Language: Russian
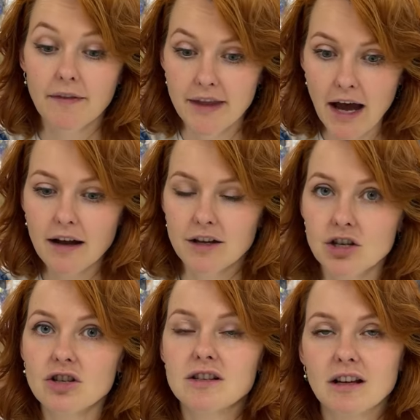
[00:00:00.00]
Да,
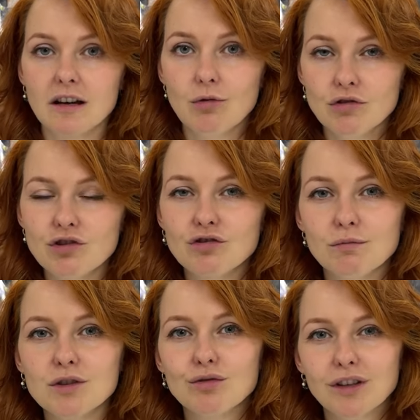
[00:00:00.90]
конечно, Инстаграм хочет,
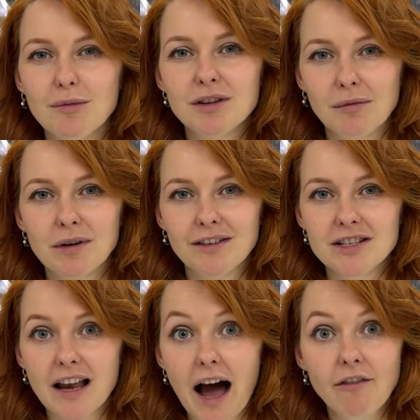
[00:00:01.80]
чтобы мы сутками там
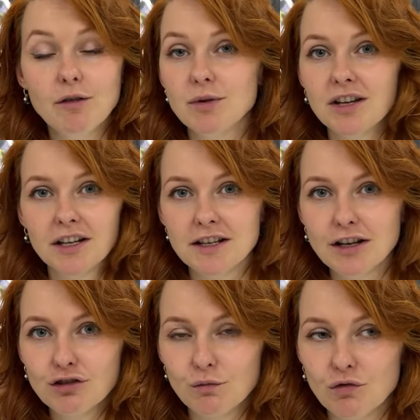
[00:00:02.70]
проводили, а вы бы не
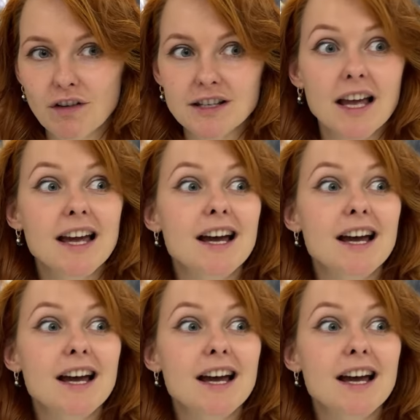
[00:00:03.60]
хотели, чтобы у вас